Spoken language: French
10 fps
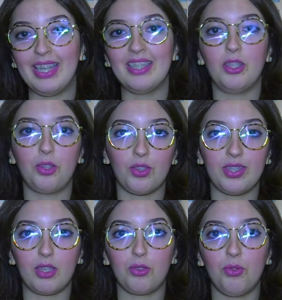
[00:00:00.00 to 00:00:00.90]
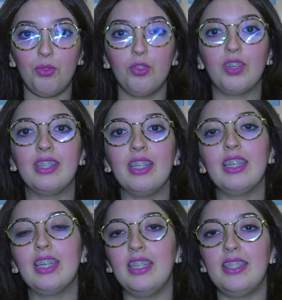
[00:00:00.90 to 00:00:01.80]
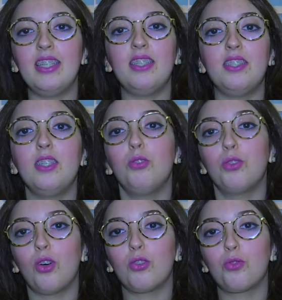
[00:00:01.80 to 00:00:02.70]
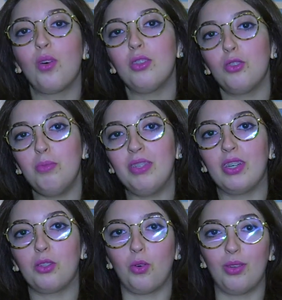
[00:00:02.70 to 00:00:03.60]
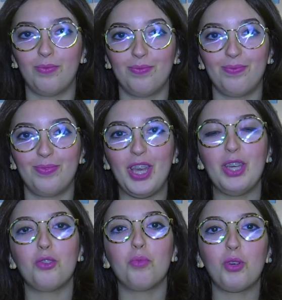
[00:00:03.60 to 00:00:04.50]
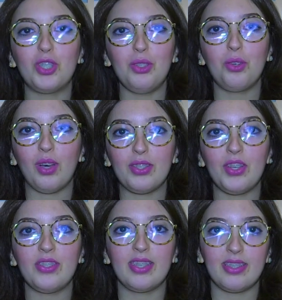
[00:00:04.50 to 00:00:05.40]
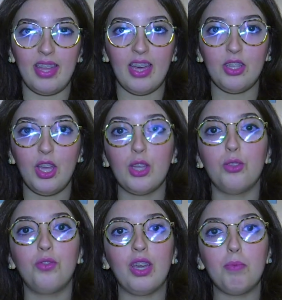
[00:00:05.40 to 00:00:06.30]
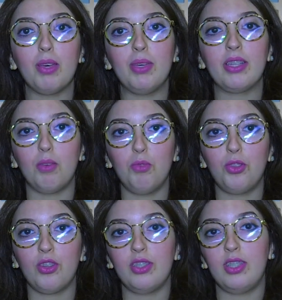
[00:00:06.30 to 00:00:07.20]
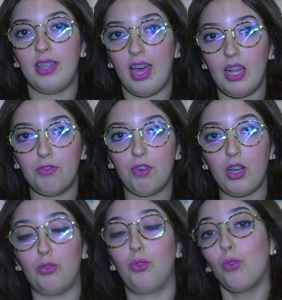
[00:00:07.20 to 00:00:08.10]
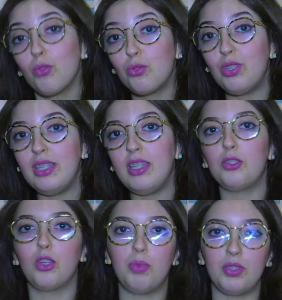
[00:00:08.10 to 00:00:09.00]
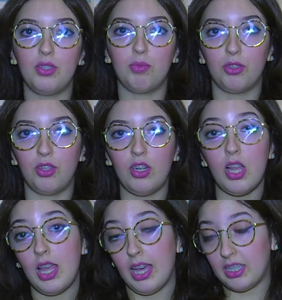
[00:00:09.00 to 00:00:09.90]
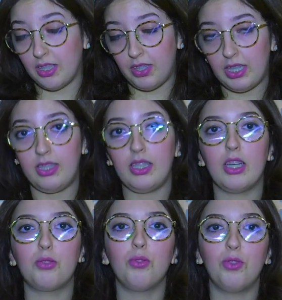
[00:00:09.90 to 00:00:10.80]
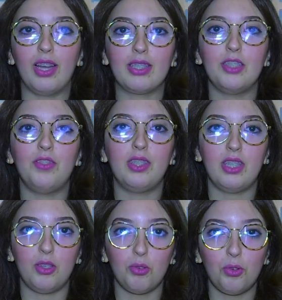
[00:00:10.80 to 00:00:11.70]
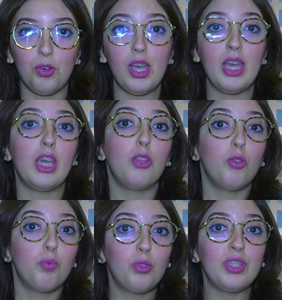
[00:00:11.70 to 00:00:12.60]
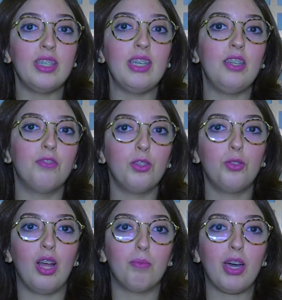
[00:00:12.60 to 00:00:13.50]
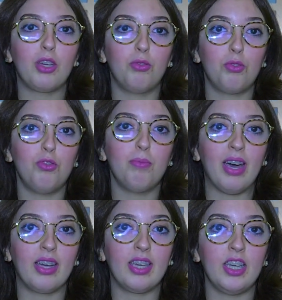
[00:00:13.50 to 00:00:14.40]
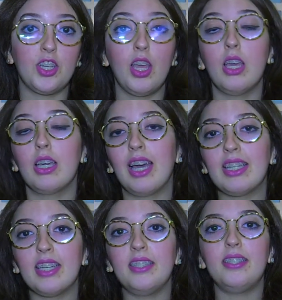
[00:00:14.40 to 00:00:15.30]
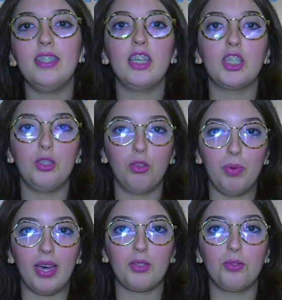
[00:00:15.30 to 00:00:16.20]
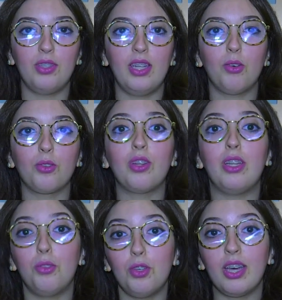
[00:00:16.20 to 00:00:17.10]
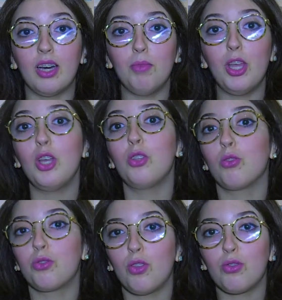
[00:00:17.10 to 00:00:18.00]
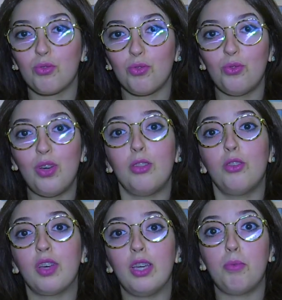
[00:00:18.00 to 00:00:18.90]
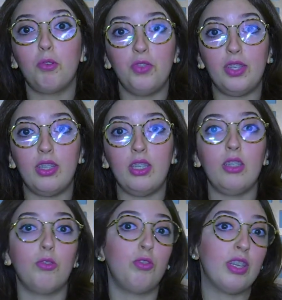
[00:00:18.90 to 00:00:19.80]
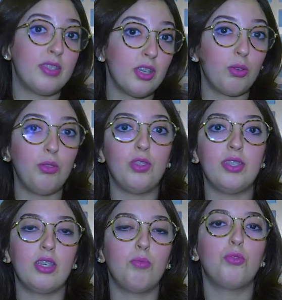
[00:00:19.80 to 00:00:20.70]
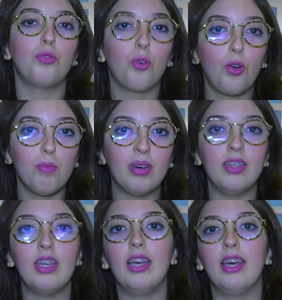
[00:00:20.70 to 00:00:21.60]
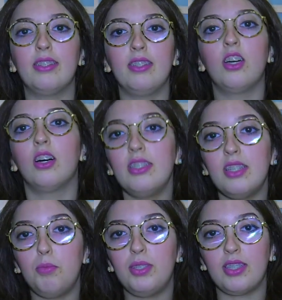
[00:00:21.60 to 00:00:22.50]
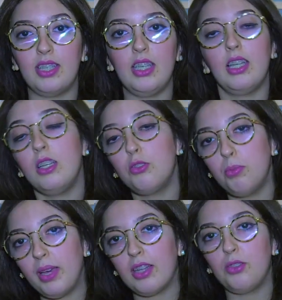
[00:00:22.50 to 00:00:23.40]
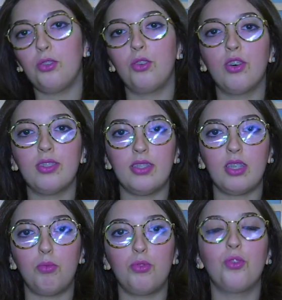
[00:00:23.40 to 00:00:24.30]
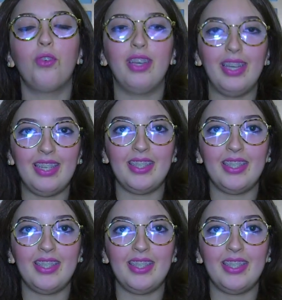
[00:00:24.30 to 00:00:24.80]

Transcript: Cette transaction devrait être réalisée d'ici le 30 juin 2023. Ce projet de croissance externe devrait permettre à Mutandis à la fois de consolider son business model à travers l'intégration de l'activité eau et de booster les ventes de la marque de jus Marrakech grâce à des synergies opérationnelles entre les deux gammes dans le sens où elle devrait profiter euh, d'un circuit de distribution commun intégrant les épiceries, les opérateurs de grande distribution et les